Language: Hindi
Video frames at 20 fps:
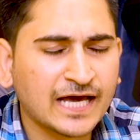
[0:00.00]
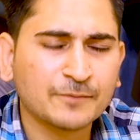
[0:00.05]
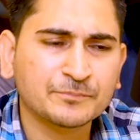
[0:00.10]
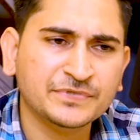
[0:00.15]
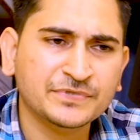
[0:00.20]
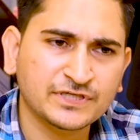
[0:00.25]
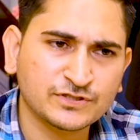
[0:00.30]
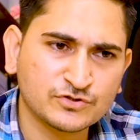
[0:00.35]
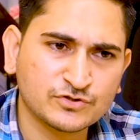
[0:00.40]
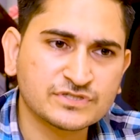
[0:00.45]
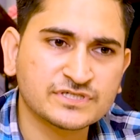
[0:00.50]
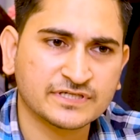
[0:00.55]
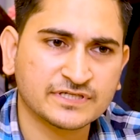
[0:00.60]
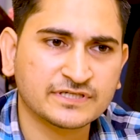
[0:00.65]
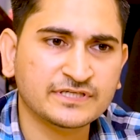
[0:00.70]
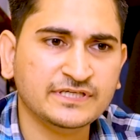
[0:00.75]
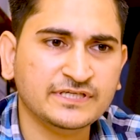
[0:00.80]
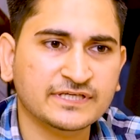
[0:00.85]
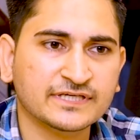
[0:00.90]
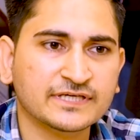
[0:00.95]
आपकी जो
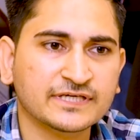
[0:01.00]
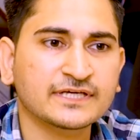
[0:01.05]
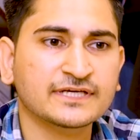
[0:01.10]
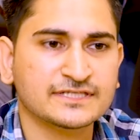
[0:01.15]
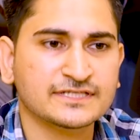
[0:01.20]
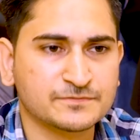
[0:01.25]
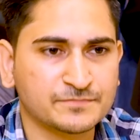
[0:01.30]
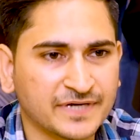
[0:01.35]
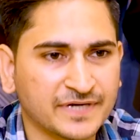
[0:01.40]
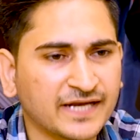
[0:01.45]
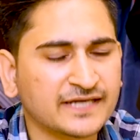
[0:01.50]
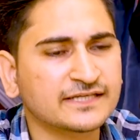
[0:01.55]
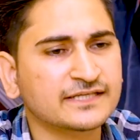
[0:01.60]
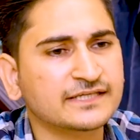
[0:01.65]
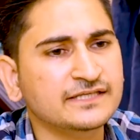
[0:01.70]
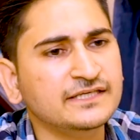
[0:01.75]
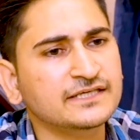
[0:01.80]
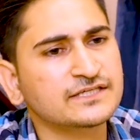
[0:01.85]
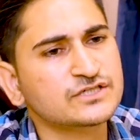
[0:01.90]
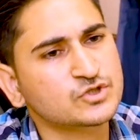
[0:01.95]
जर्नी है इस ब्रांड
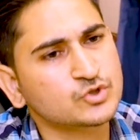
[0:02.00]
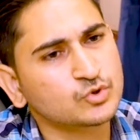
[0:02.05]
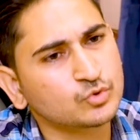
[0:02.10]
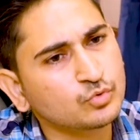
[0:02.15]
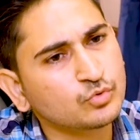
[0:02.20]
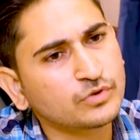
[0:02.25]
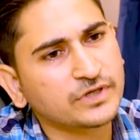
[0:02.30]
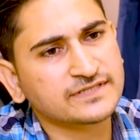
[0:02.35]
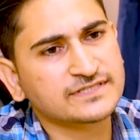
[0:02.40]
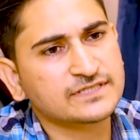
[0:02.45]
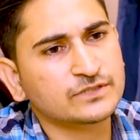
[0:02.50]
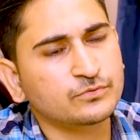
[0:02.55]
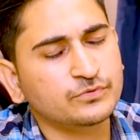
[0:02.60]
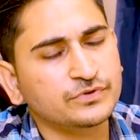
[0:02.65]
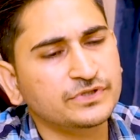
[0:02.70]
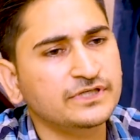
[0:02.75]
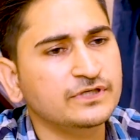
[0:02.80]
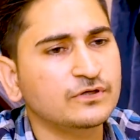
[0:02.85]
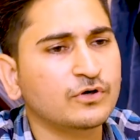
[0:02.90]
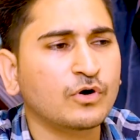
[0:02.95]
की ये शुरू कैसे
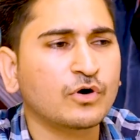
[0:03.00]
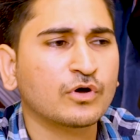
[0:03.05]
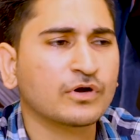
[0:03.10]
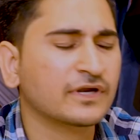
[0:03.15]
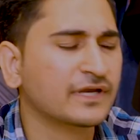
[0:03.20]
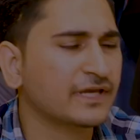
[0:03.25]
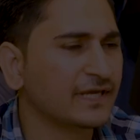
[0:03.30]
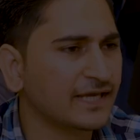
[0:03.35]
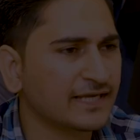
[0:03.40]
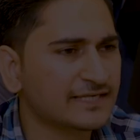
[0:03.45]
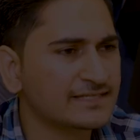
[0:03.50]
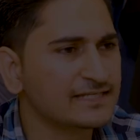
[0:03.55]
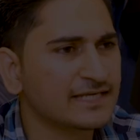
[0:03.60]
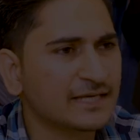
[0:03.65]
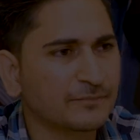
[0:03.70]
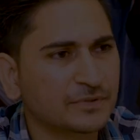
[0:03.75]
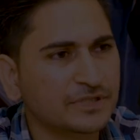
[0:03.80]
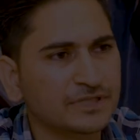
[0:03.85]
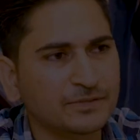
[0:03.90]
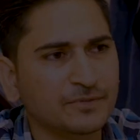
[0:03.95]
हुई और कैसे
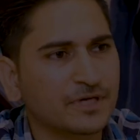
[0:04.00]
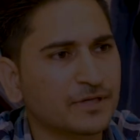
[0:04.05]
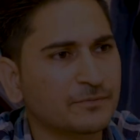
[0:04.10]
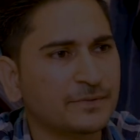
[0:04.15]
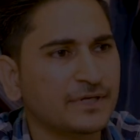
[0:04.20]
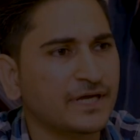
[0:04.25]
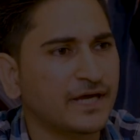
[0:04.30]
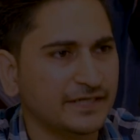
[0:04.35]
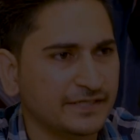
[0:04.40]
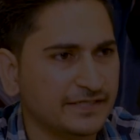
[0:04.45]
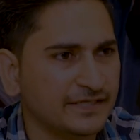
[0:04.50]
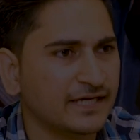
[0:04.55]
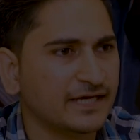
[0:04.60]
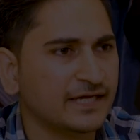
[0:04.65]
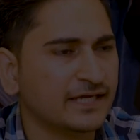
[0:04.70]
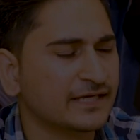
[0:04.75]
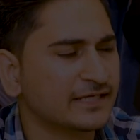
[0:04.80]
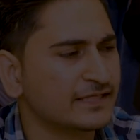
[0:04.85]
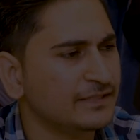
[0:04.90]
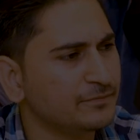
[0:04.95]
आपके दिमाग में आइडिया
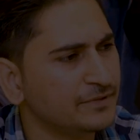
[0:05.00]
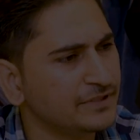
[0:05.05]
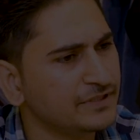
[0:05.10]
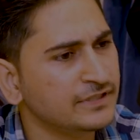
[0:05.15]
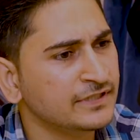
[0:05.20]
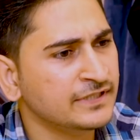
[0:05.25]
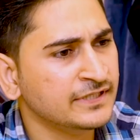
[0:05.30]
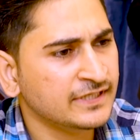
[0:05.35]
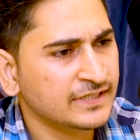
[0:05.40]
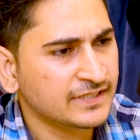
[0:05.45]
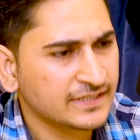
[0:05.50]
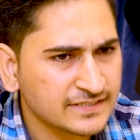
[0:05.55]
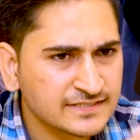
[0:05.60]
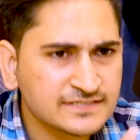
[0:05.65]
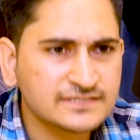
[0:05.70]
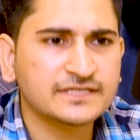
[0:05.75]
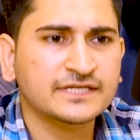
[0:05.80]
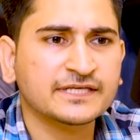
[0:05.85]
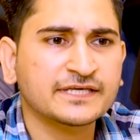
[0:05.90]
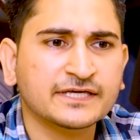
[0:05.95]
आया कि भाई
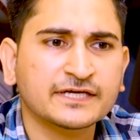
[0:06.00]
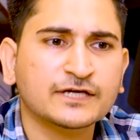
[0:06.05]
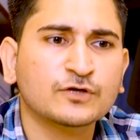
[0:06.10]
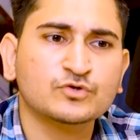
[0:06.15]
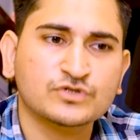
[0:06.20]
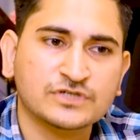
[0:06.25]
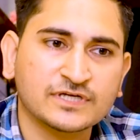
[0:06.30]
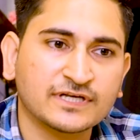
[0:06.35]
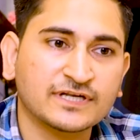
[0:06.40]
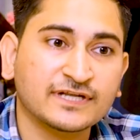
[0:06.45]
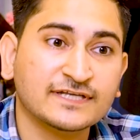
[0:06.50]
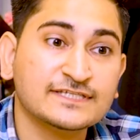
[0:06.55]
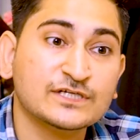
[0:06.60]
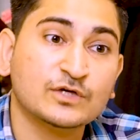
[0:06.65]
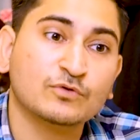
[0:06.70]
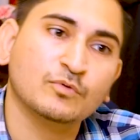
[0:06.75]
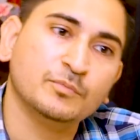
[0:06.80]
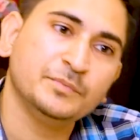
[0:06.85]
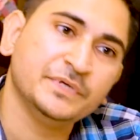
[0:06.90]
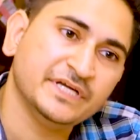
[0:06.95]
इस तरीके का कुछ करना
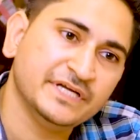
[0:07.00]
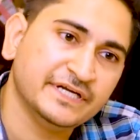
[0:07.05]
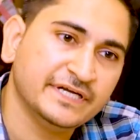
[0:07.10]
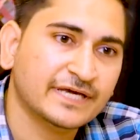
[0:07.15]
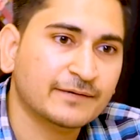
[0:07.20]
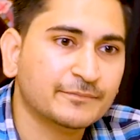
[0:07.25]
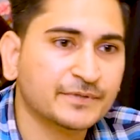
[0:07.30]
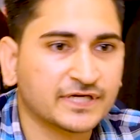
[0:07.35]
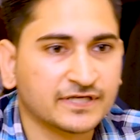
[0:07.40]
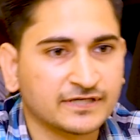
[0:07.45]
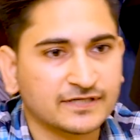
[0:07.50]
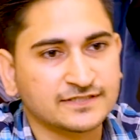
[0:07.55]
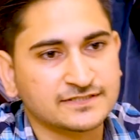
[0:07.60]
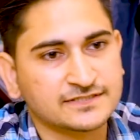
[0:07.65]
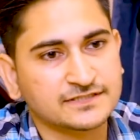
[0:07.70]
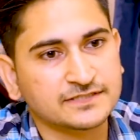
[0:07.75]
चाहिए और वो भी इंडिया में करना